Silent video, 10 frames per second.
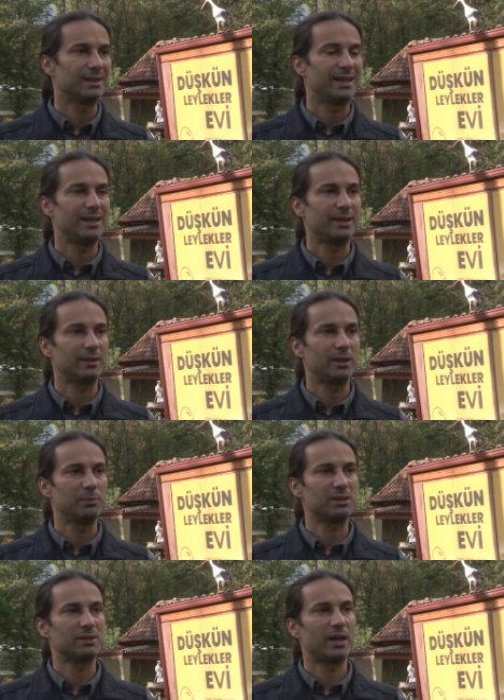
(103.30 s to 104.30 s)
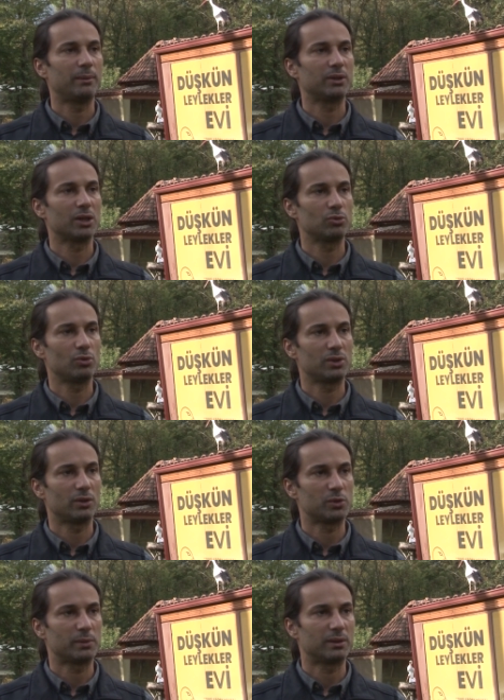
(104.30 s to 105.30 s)
leyleklerimizin rehabilitasyon
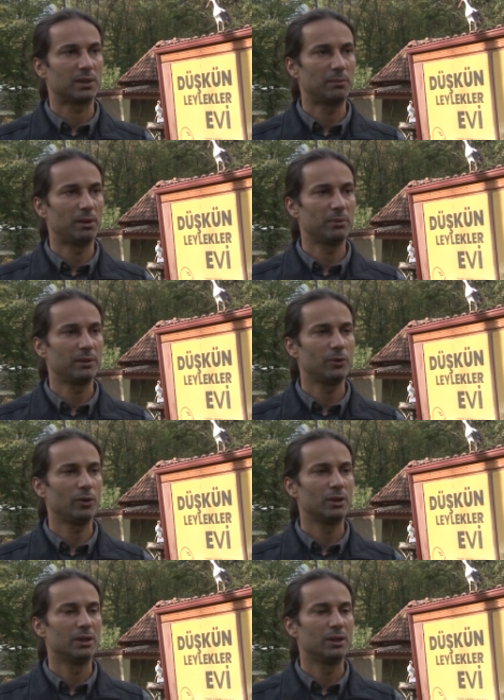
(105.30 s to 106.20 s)
çalışmaları tamamlanıyor